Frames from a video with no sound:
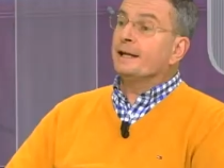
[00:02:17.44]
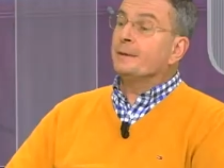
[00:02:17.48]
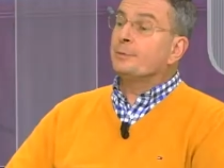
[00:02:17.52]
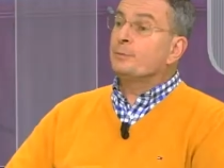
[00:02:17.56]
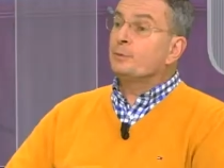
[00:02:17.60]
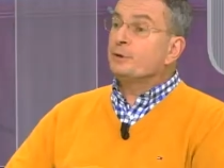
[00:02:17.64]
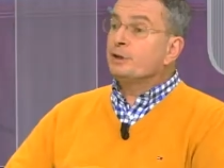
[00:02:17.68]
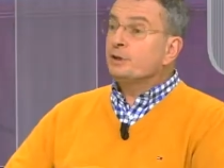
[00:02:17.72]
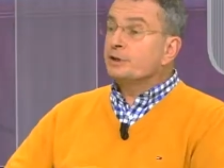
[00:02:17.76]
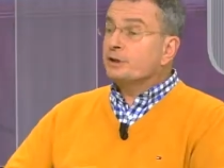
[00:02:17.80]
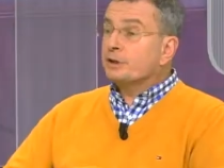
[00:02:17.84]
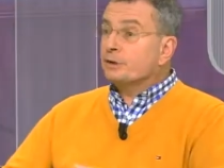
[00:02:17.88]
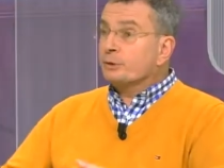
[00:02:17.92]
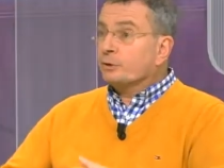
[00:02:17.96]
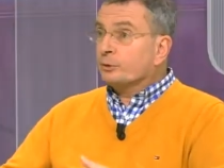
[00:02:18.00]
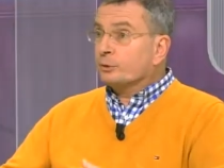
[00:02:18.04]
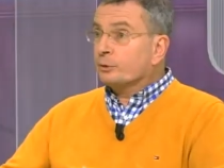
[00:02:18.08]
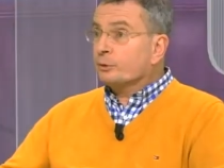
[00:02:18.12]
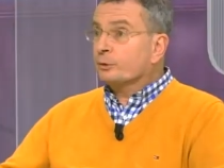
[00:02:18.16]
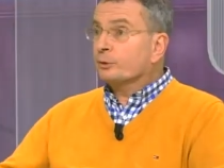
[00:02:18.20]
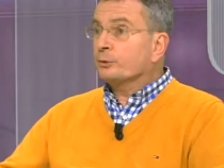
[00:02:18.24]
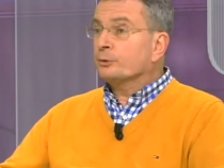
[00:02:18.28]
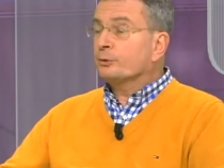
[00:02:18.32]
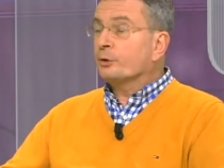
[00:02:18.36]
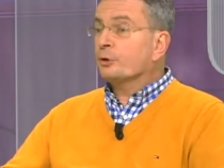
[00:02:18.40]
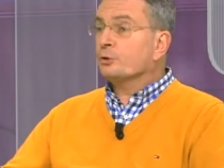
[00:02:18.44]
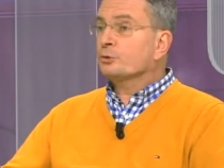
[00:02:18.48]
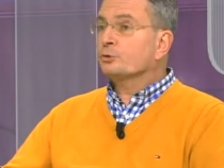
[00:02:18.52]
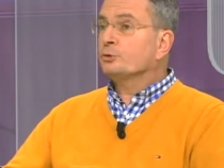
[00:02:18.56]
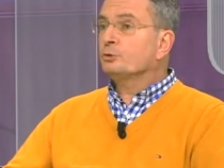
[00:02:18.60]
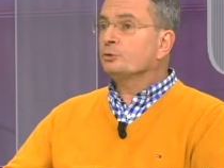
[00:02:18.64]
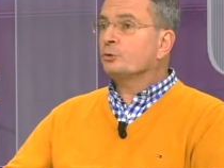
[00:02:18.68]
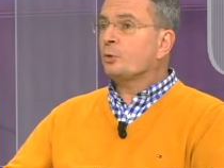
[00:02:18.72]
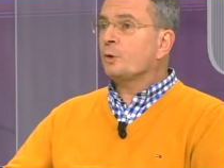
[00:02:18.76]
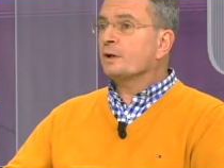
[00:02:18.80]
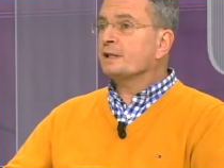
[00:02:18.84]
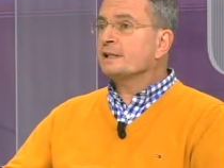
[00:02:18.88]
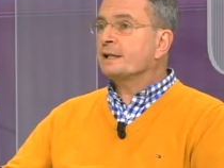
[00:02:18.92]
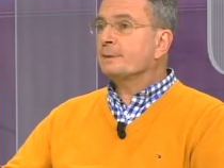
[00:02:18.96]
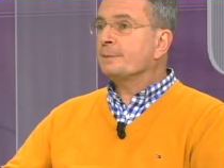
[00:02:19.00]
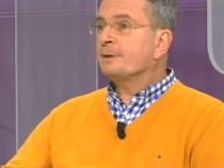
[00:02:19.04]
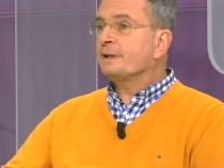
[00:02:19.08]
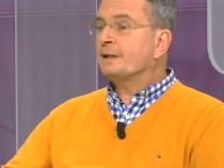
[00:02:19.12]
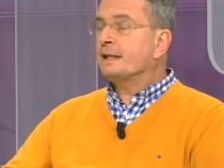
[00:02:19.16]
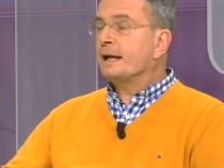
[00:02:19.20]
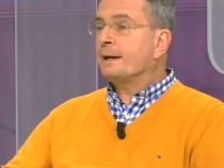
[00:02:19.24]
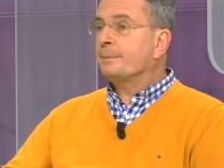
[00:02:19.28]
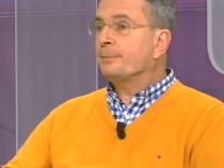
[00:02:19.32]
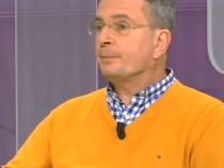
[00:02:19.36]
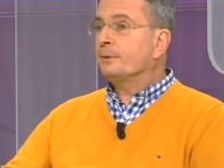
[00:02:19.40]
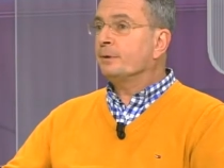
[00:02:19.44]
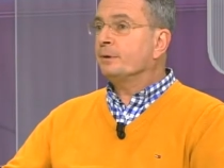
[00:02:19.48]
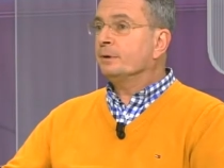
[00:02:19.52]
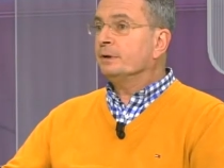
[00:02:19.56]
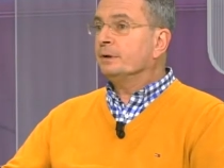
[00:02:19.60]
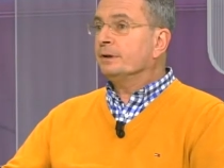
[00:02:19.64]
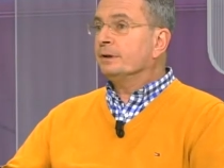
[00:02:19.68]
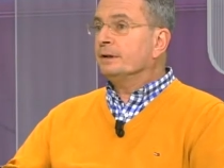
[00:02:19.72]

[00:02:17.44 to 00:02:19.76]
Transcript: Et puis, euh, dans une troisième étape,